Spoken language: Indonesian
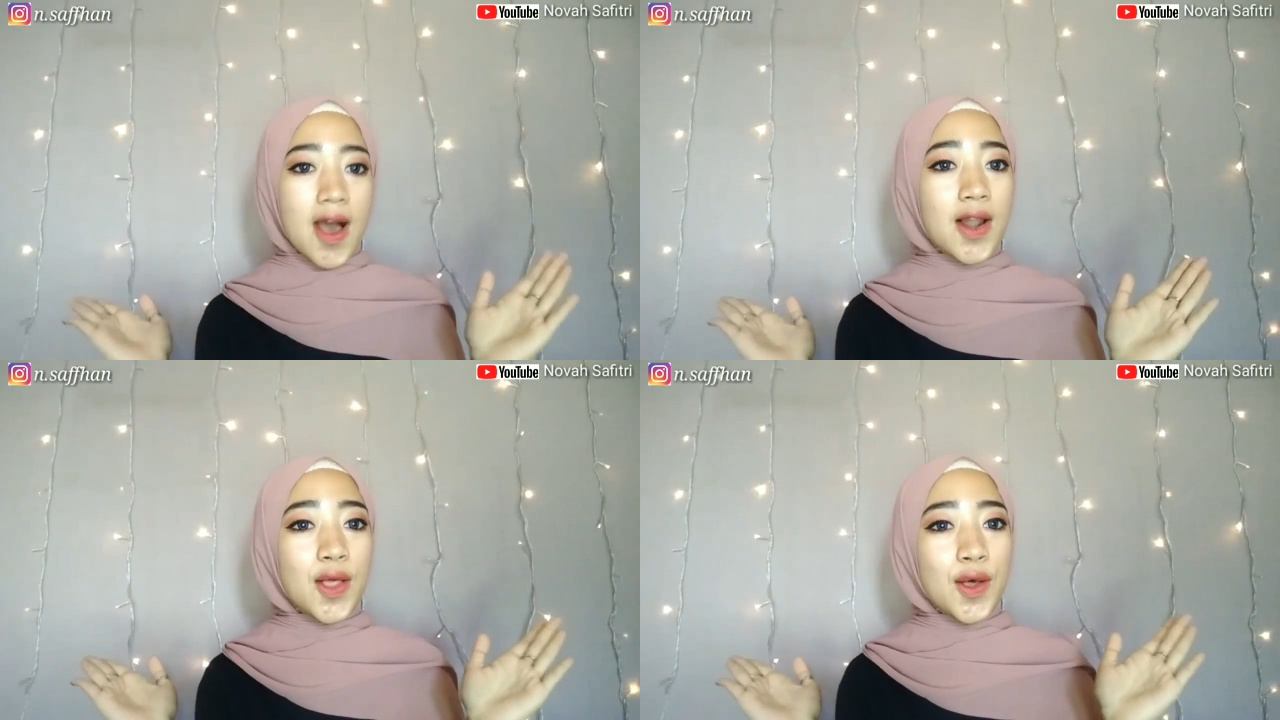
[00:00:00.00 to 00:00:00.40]

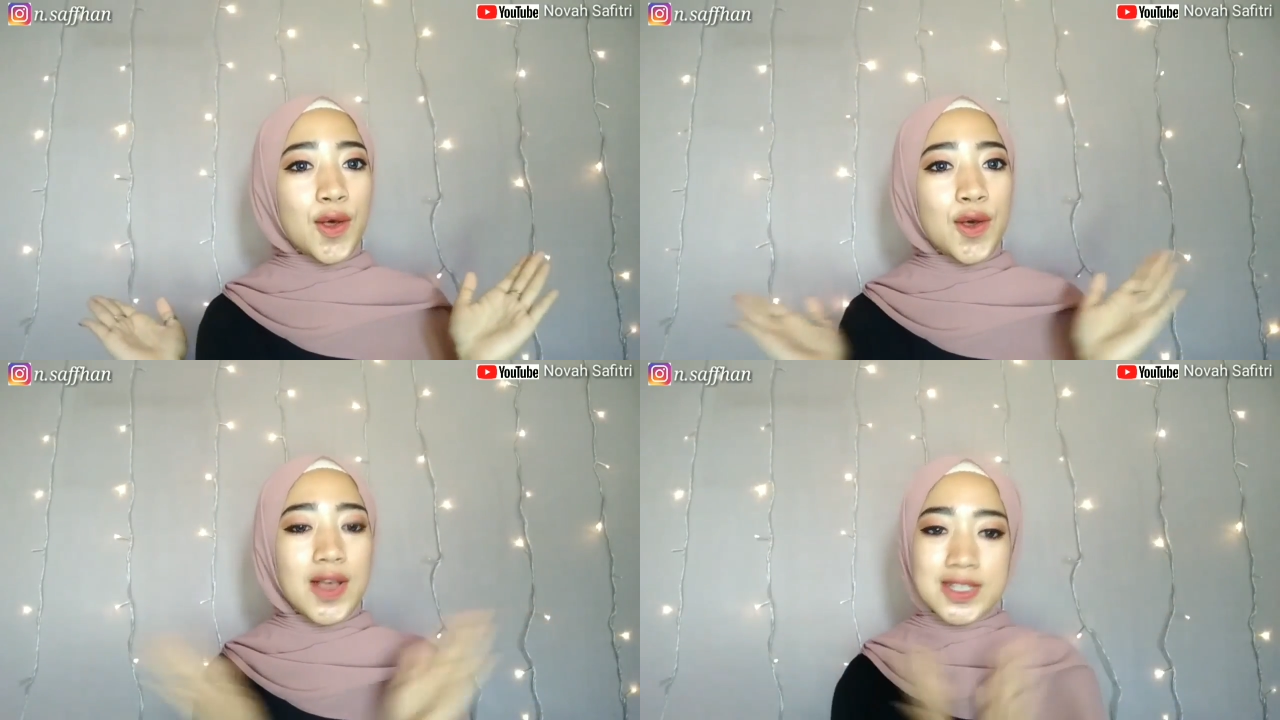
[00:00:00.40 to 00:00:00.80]

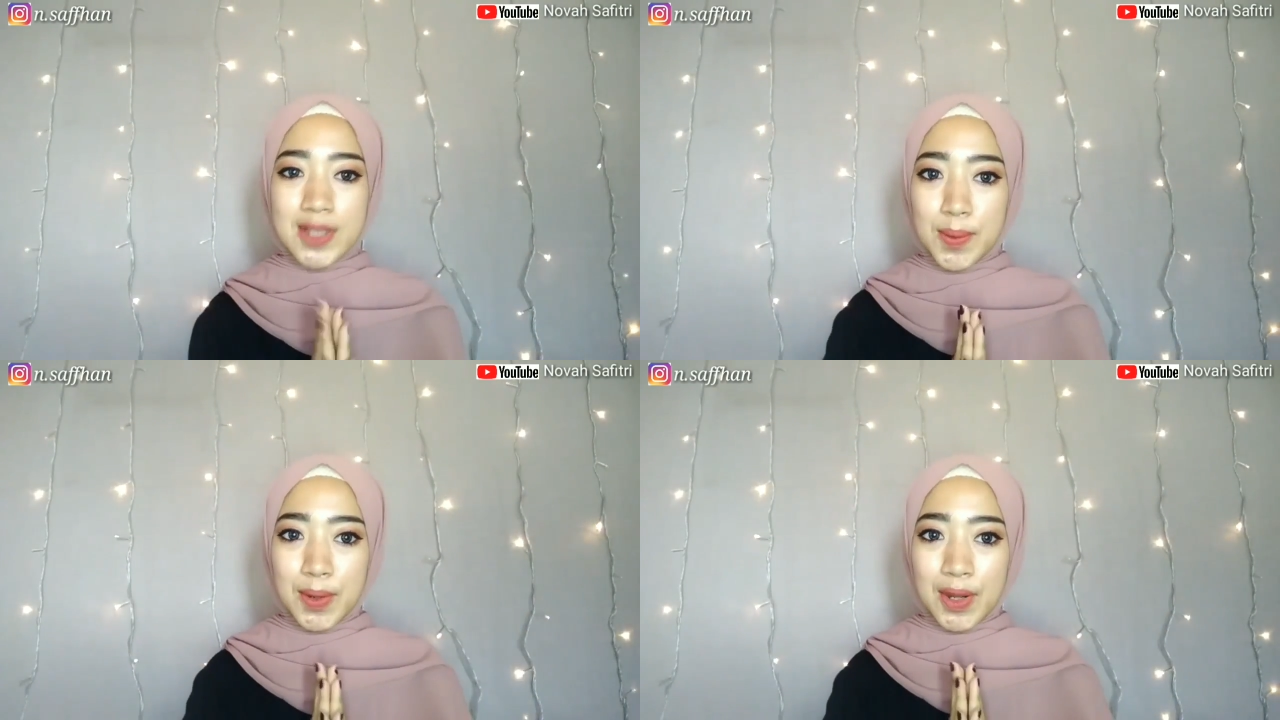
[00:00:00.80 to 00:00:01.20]
Halo,
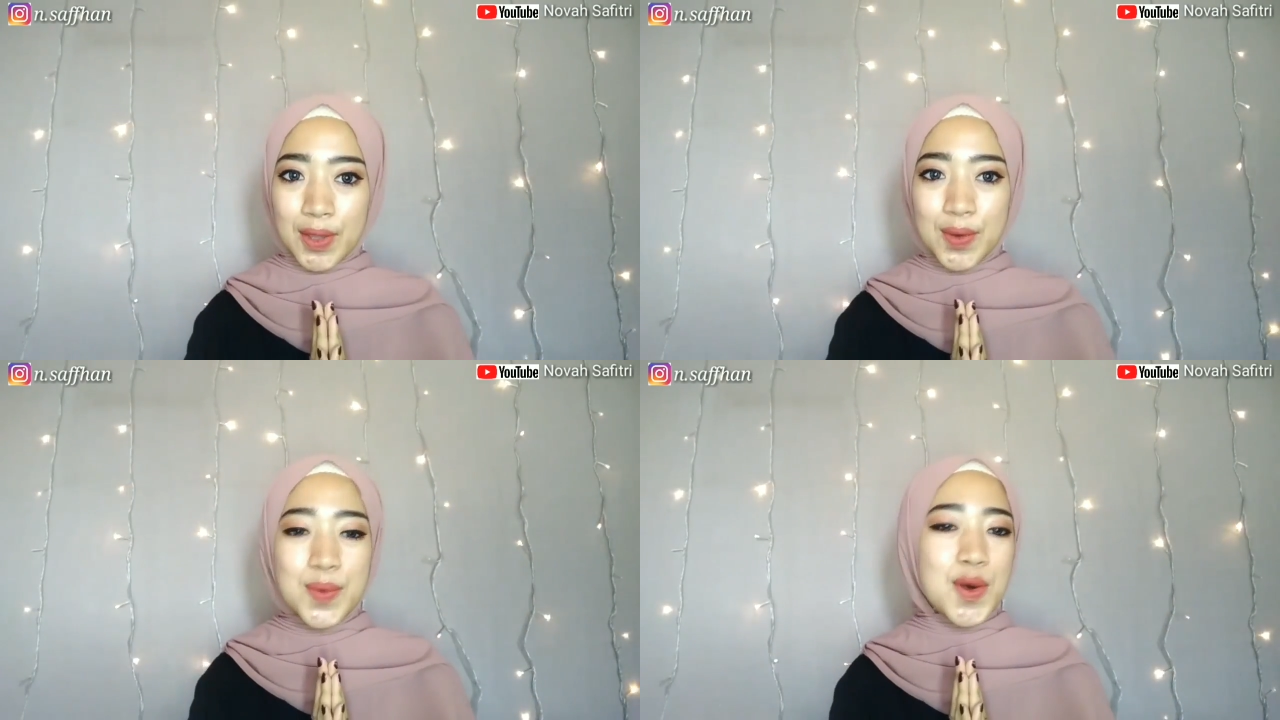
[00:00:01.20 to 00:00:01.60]

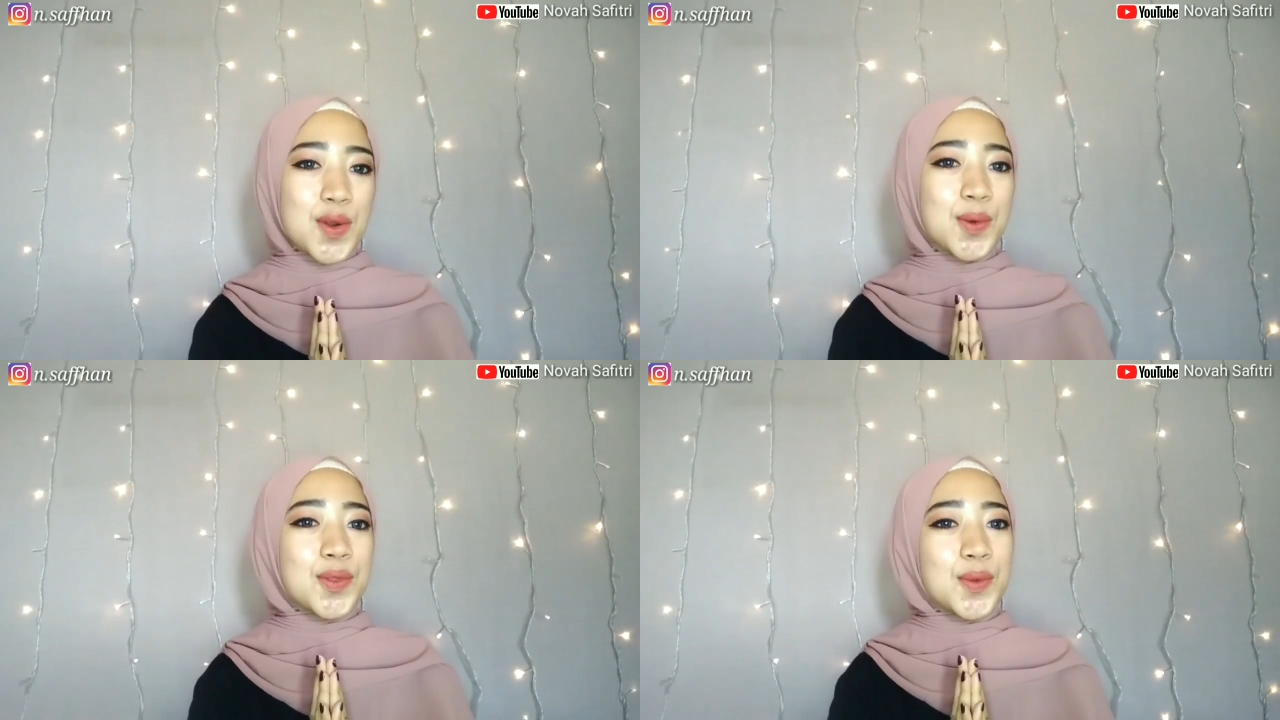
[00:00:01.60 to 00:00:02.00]
Assalamualaikum
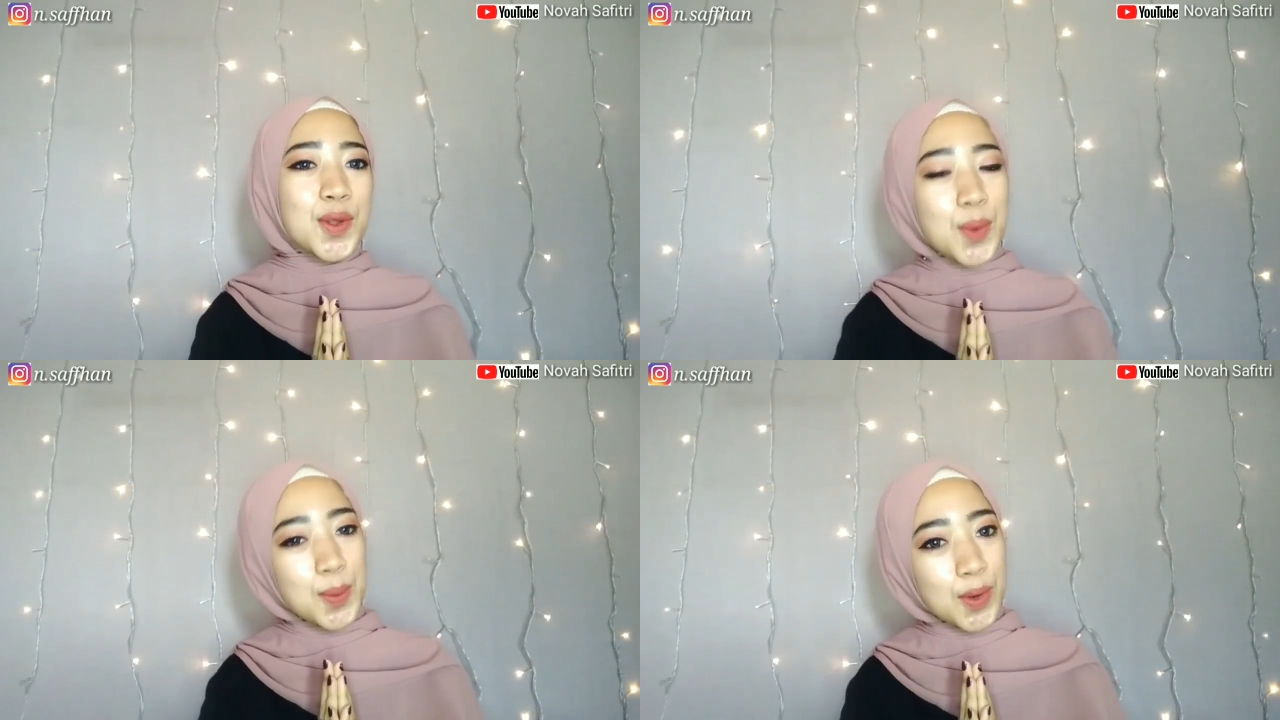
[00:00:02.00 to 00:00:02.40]

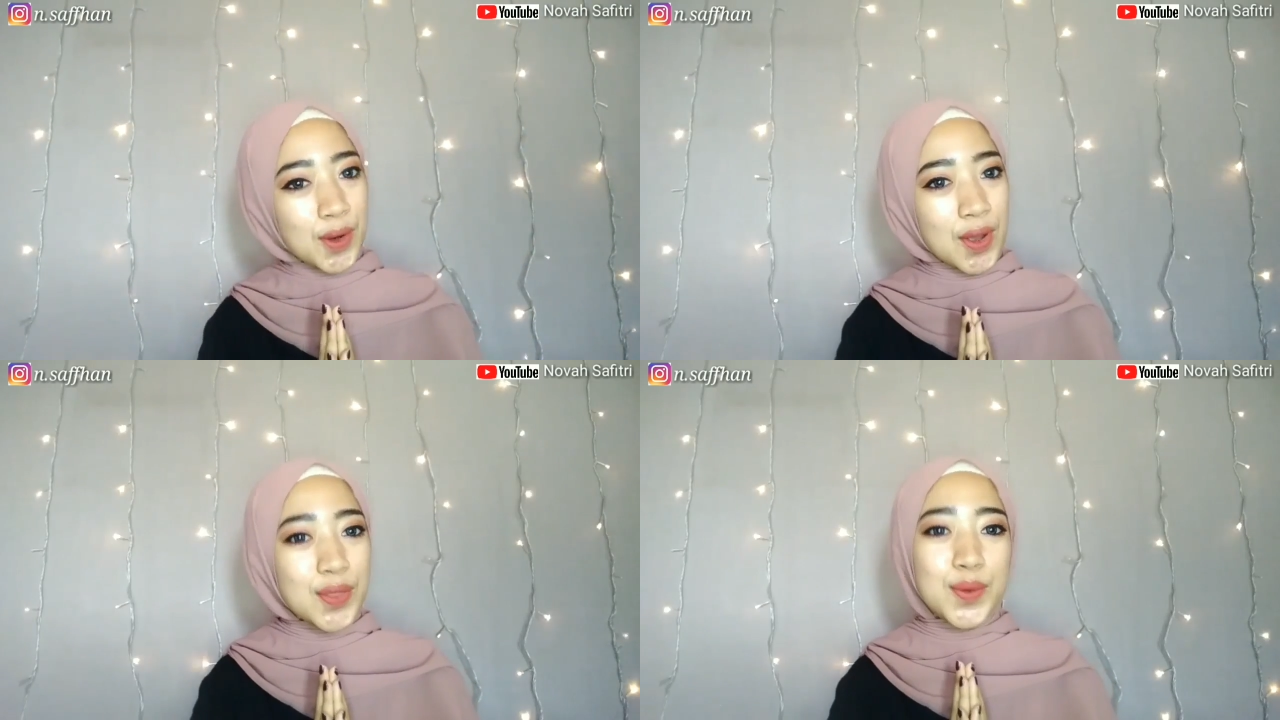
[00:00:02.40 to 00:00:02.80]
warahmatullahi
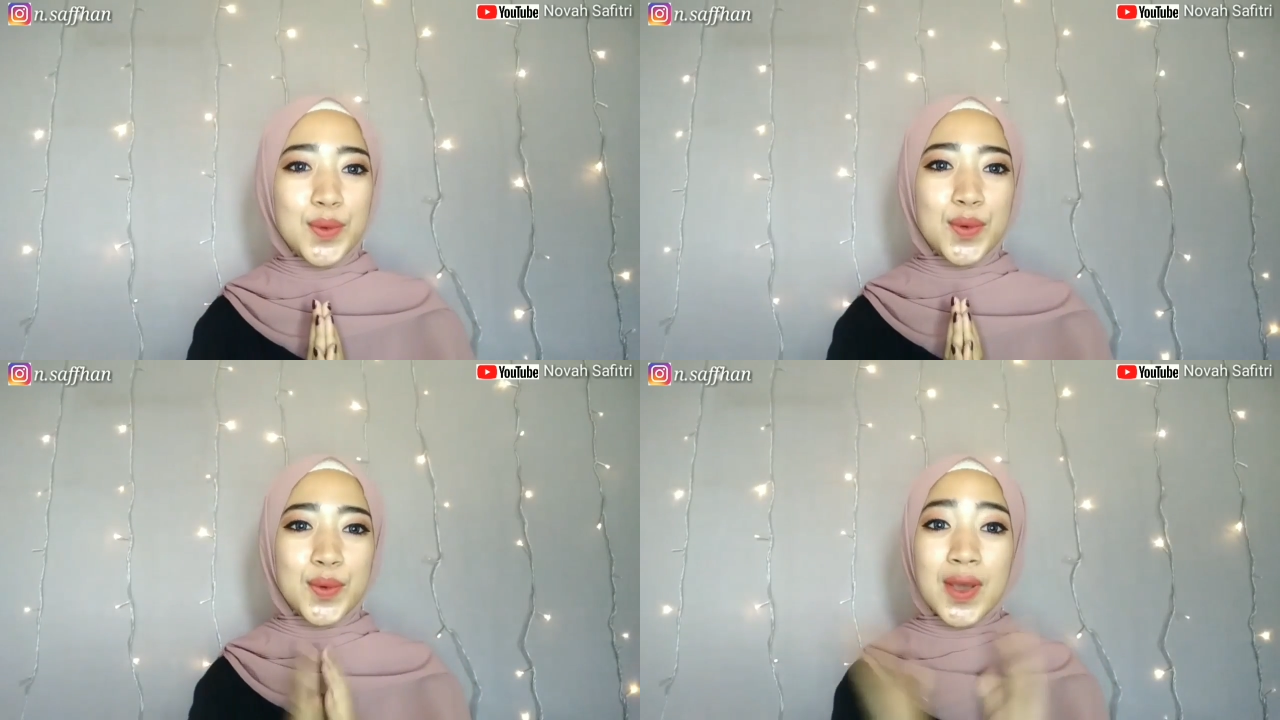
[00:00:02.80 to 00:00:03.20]

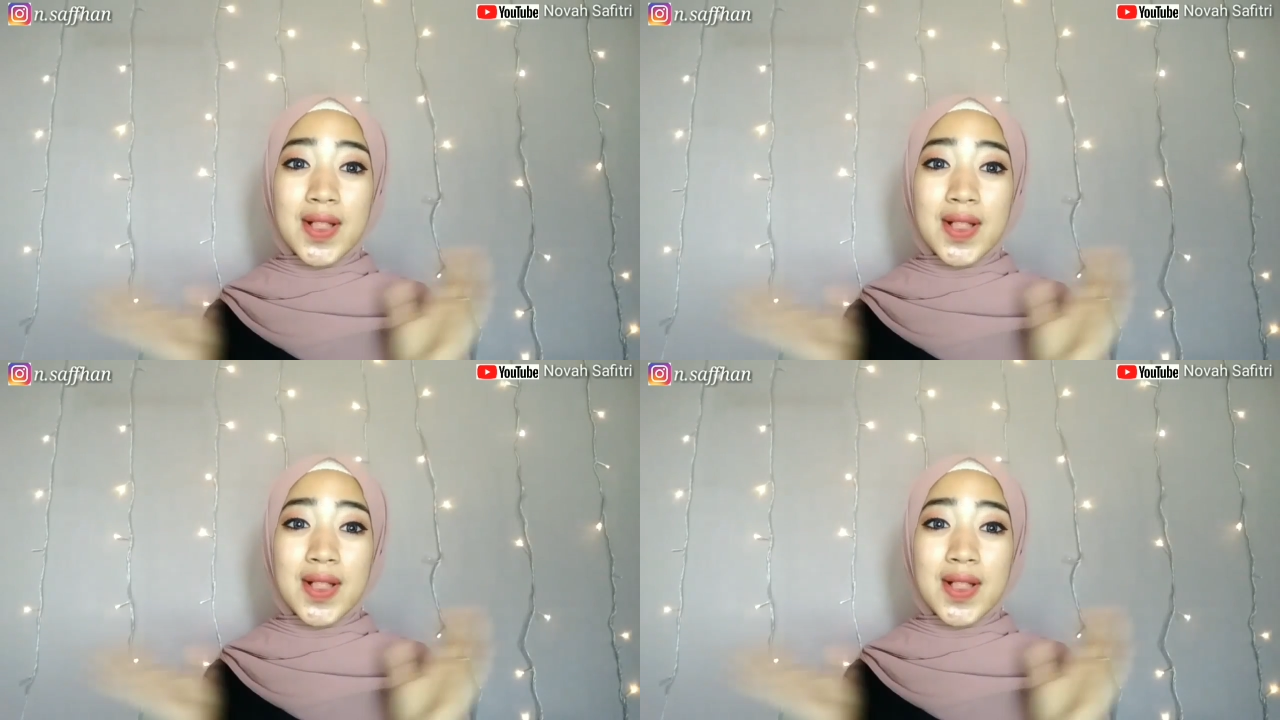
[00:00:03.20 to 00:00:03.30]
wabarakatuh